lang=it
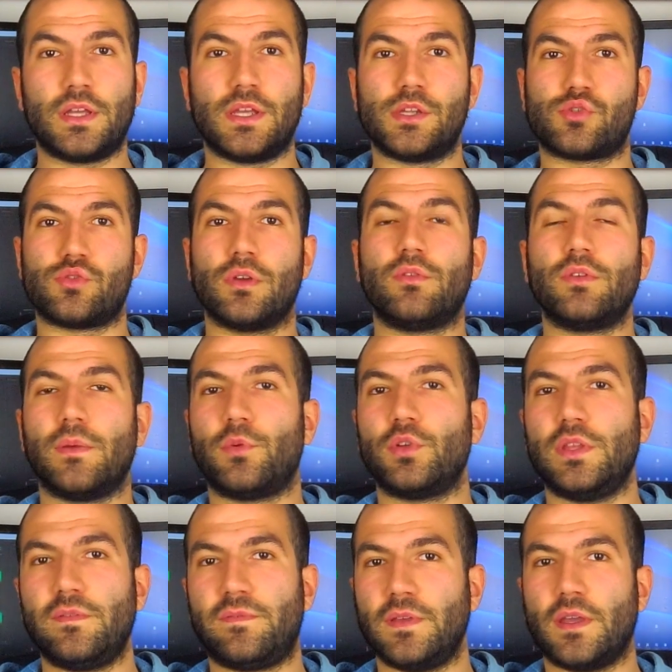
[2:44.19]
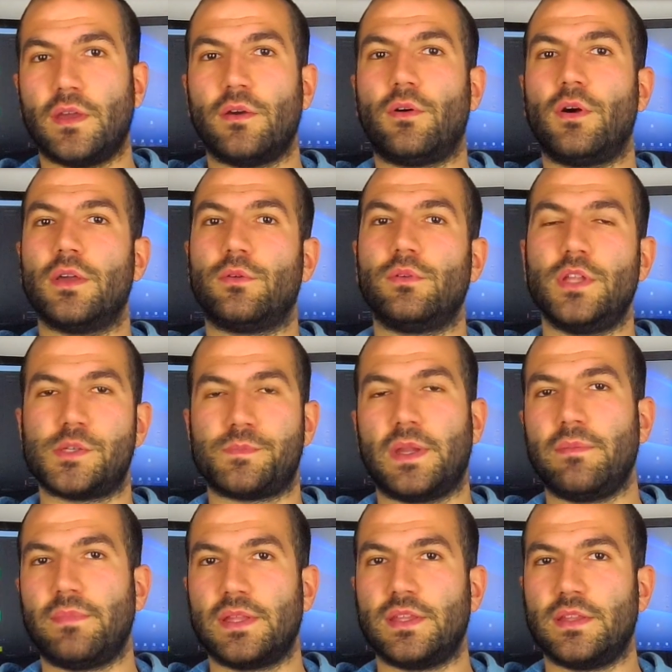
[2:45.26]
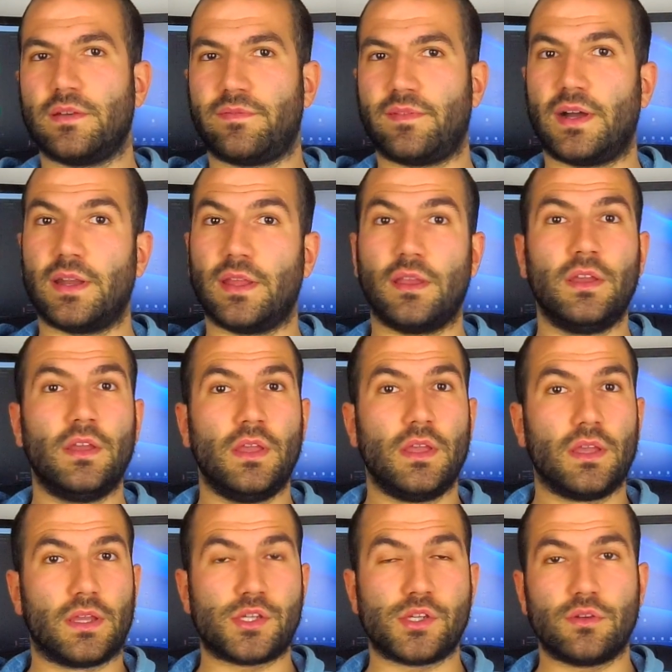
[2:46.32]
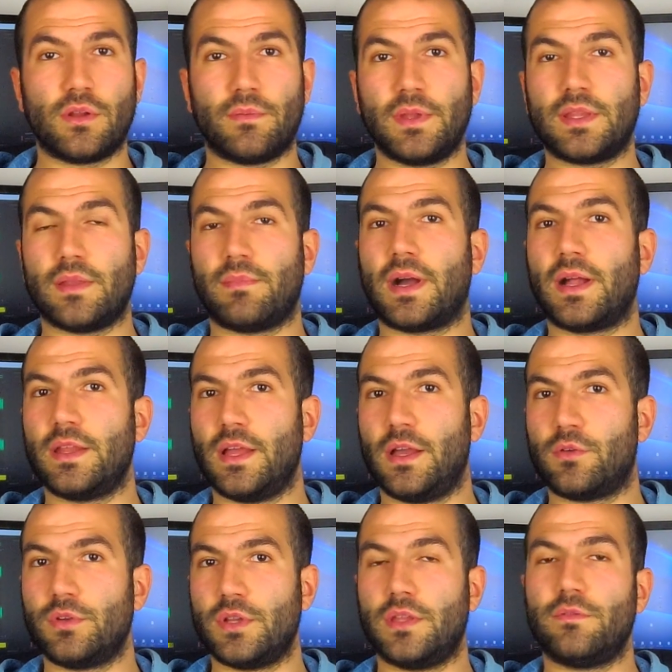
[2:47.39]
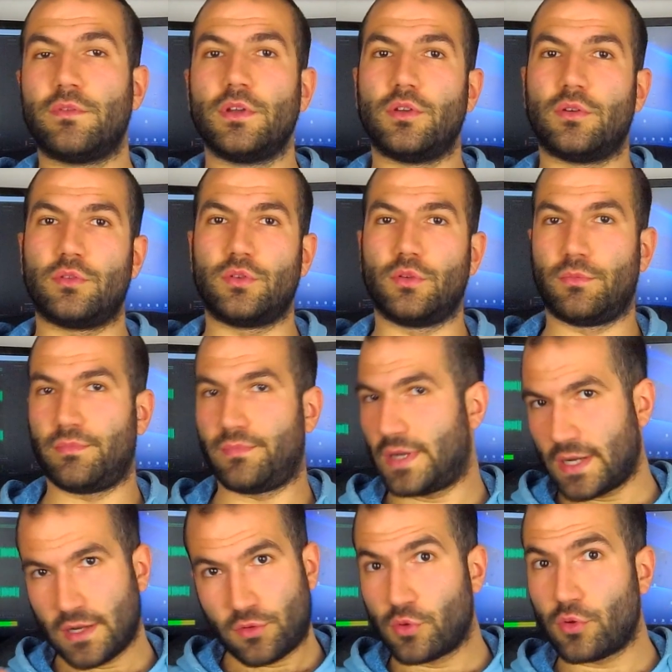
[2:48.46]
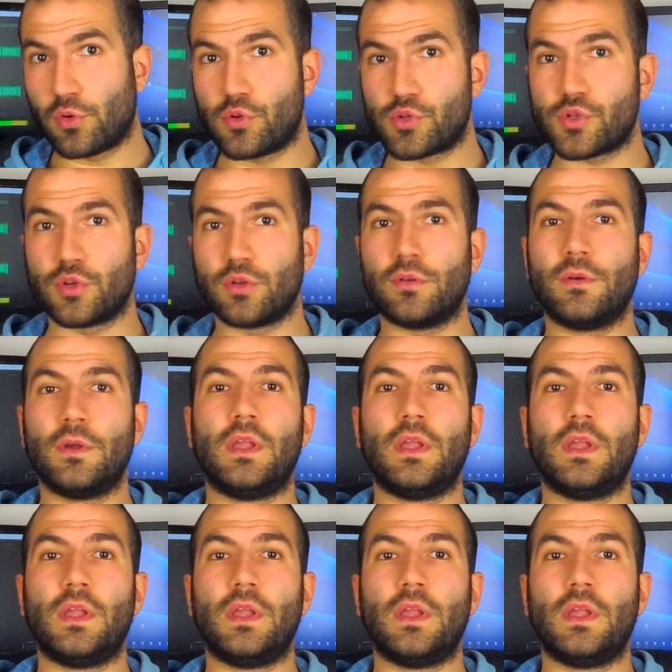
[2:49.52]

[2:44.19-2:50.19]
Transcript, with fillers: eh, su alcune modifiche o alcuni esperimenti da fare che sicuramente magari alcuni di voi non, non, magari non conoscono